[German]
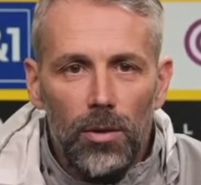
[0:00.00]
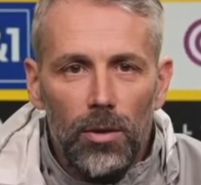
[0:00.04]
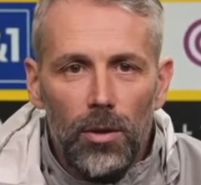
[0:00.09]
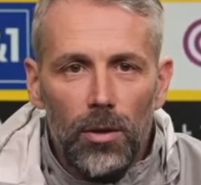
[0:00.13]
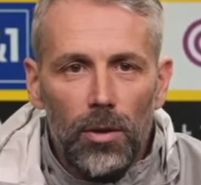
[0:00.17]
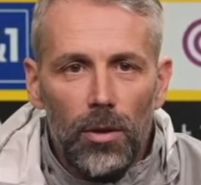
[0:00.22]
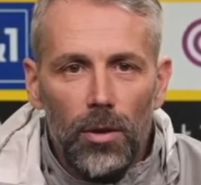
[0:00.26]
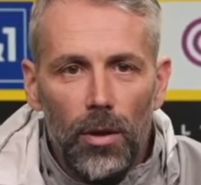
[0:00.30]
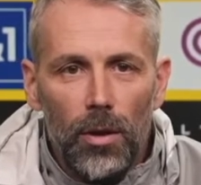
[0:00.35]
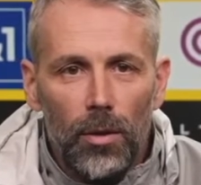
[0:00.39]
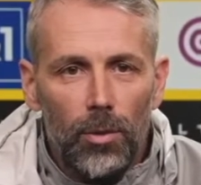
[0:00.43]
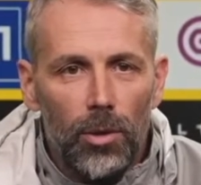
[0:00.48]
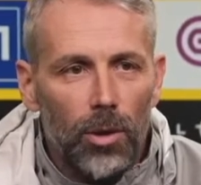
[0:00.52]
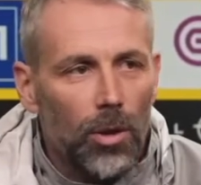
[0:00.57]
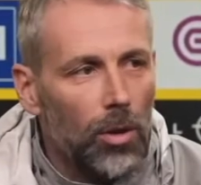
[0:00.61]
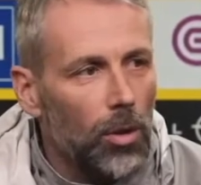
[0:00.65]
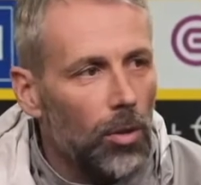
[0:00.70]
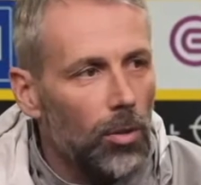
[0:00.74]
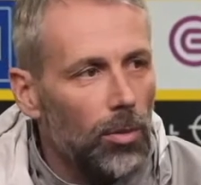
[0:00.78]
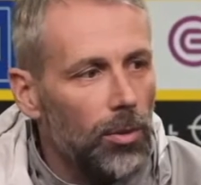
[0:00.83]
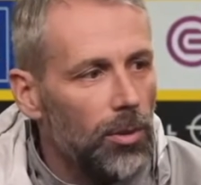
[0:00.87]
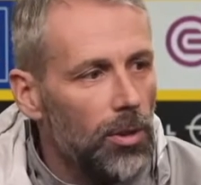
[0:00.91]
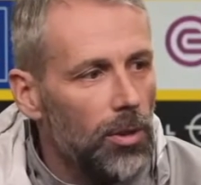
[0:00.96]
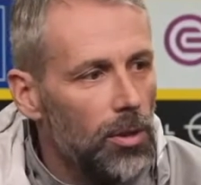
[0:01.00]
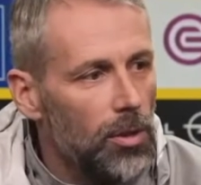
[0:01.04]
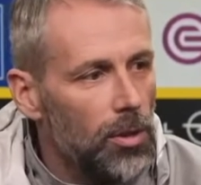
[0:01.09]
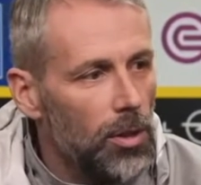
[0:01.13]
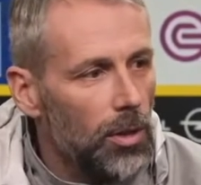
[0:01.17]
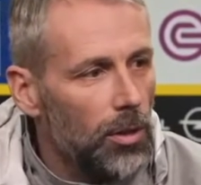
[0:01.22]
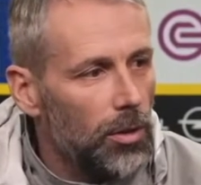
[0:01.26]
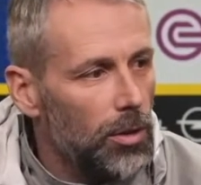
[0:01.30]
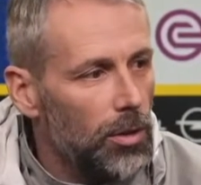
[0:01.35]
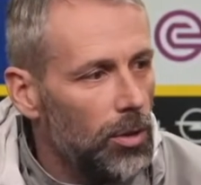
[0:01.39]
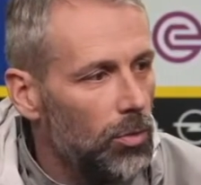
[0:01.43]
Äh, aber ich glaube, das
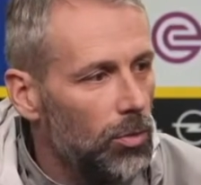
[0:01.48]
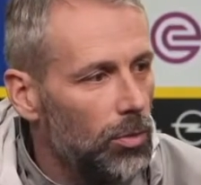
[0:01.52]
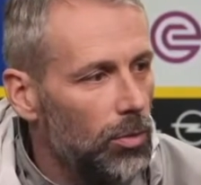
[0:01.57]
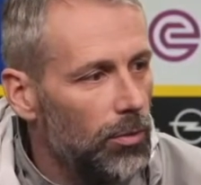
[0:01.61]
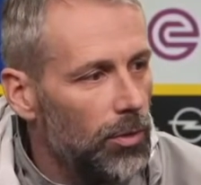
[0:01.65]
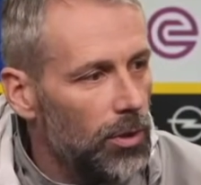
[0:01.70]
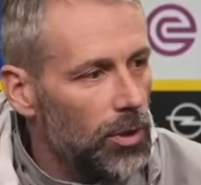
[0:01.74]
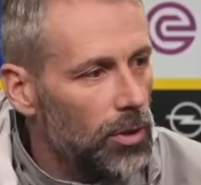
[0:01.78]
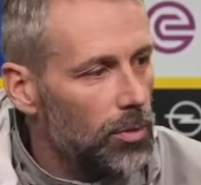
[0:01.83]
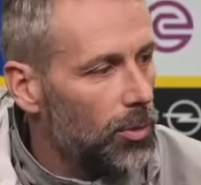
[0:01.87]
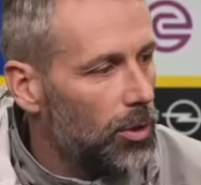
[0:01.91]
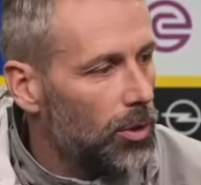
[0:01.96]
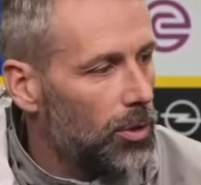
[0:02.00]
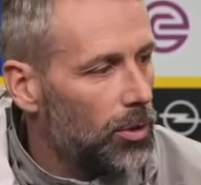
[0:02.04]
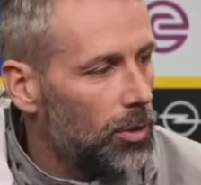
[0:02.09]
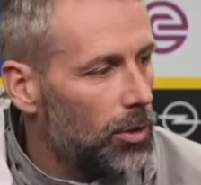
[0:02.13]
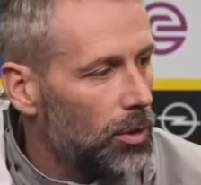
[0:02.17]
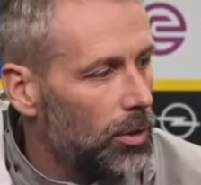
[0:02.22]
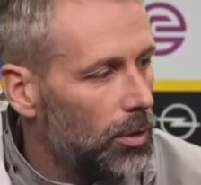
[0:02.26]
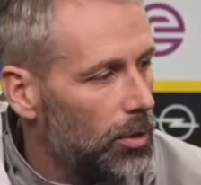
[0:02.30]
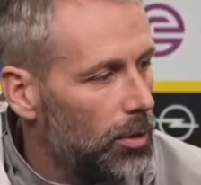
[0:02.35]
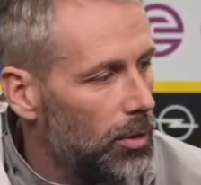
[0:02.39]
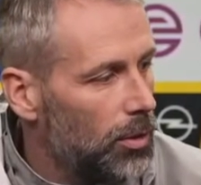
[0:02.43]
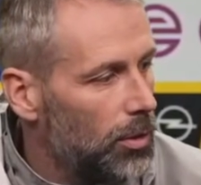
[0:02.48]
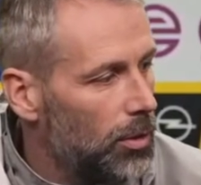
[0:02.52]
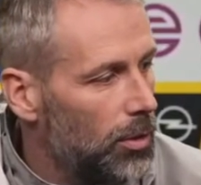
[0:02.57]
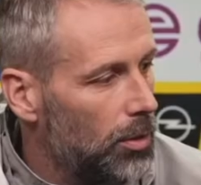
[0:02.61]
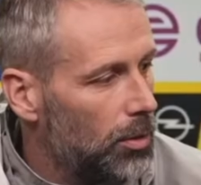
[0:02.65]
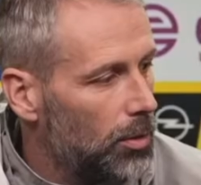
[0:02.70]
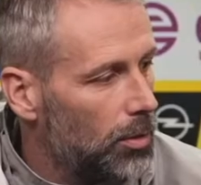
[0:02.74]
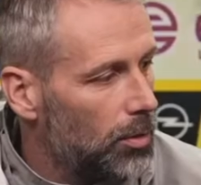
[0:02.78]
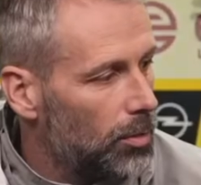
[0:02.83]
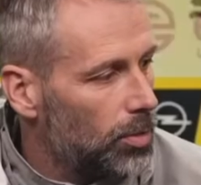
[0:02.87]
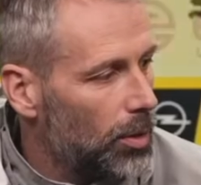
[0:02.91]
hat nicht nur was mit, äh,
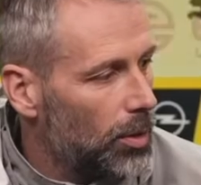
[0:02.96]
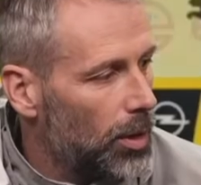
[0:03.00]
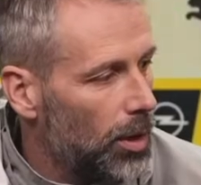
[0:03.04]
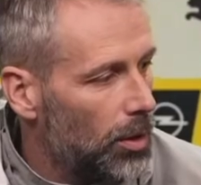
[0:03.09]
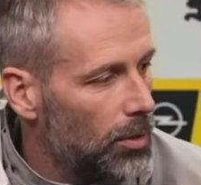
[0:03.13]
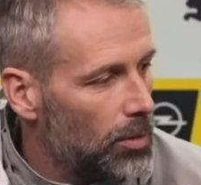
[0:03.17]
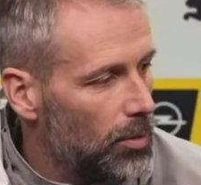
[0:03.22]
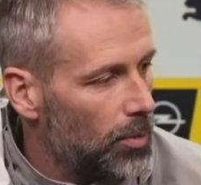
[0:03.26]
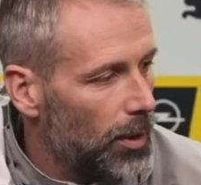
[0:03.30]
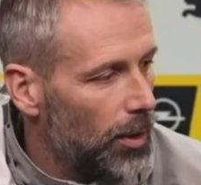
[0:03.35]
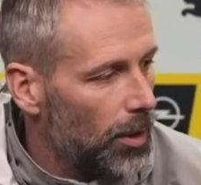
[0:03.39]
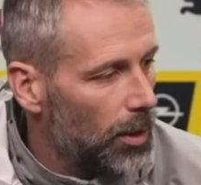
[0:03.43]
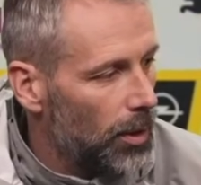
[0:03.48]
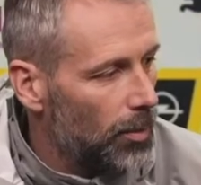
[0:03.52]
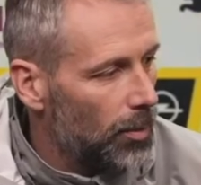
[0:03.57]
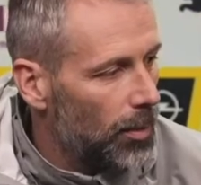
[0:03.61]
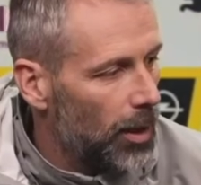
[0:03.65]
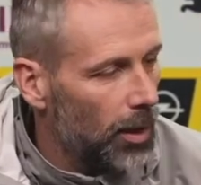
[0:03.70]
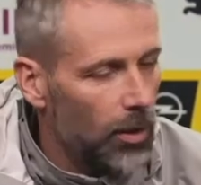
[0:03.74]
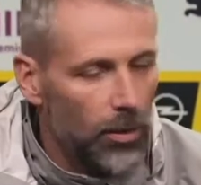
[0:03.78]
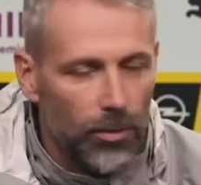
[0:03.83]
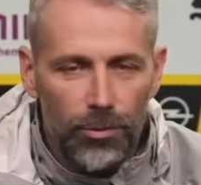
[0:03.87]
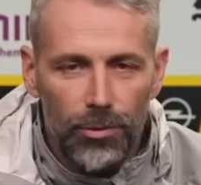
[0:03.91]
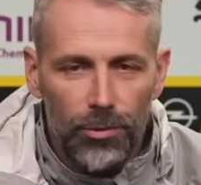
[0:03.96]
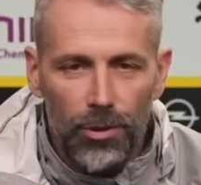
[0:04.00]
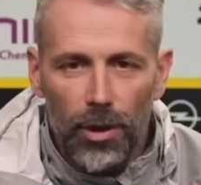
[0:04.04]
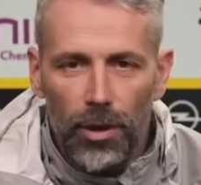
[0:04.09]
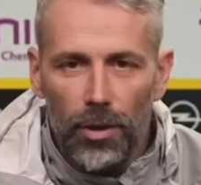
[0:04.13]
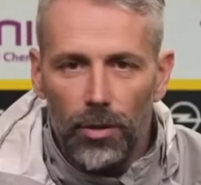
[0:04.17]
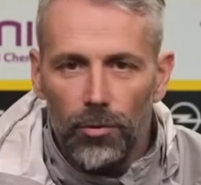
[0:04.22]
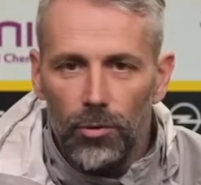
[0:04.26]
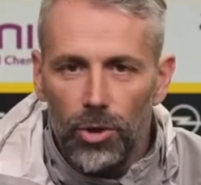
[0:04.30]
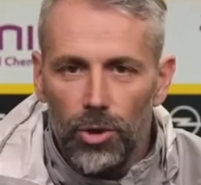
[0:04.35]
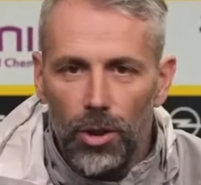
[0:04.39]
also bei jedem anderen
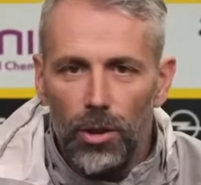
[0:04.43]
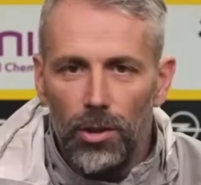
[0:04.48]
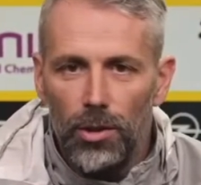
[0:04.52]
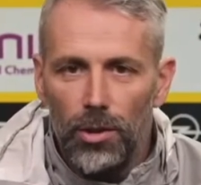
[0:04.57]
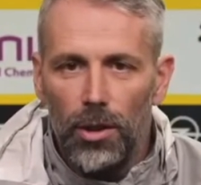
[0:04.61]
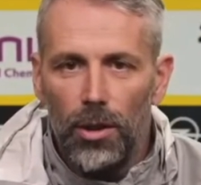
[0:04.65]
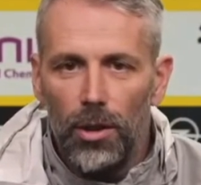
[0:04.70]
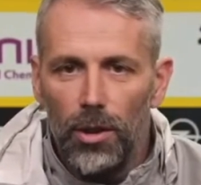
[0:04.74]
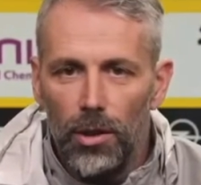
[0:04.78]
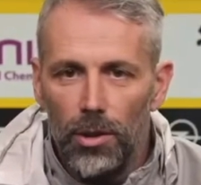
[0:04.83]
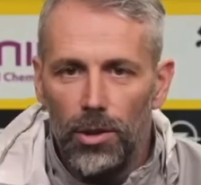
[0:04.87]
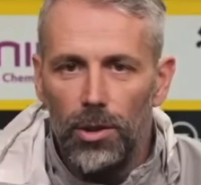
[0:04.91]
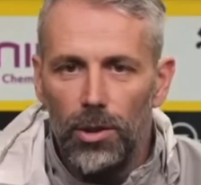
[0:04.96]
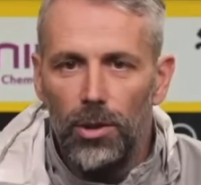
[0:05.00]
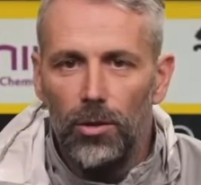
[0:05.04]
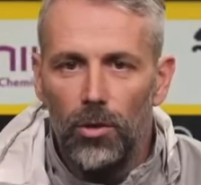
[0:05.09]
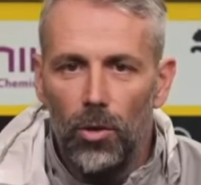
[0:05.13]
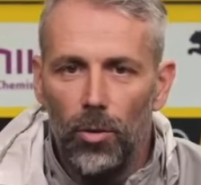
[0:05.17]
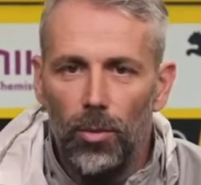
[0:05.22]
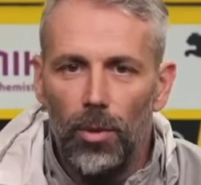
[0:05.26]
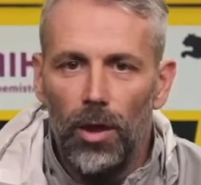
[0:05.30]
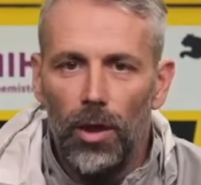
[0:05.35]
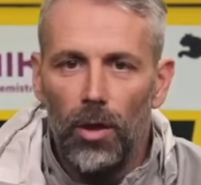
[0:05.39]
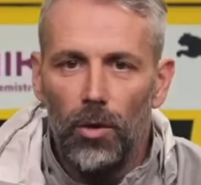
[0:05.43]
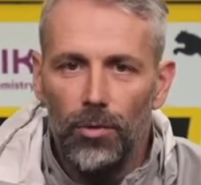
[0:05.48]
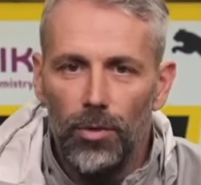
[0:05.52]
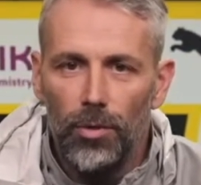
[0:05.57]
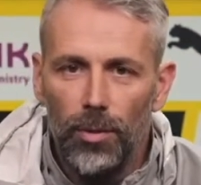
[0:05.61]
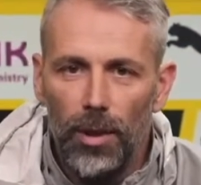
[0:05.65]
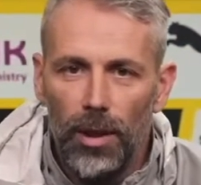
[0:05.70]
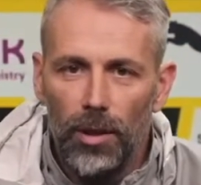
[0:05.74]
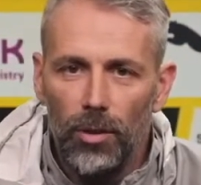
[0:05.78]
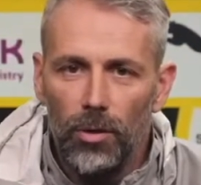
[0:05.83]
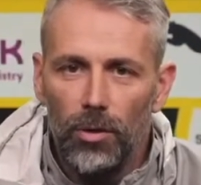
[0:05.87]
Verein wahrscheinlich ähnlich, hier nochmal auf
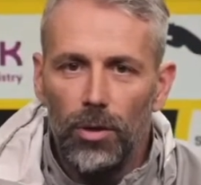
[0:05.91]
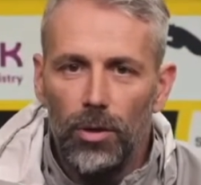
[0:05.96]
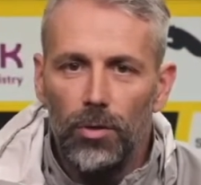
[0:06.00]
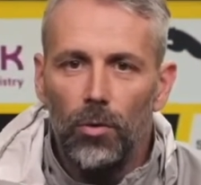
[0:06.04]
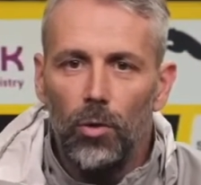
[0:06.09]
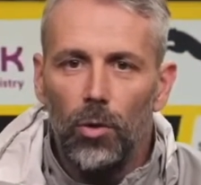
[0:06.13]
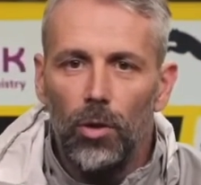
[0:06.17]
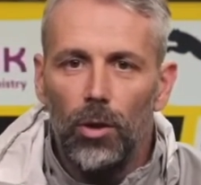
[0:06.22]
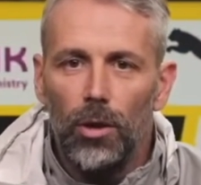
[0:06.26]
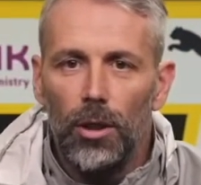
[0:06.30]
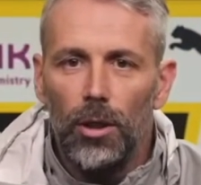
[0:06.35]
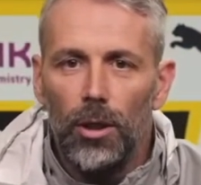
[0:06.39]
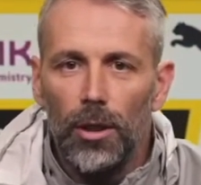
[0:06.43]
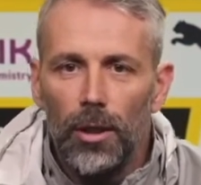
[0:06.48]
einem anderen Niveau.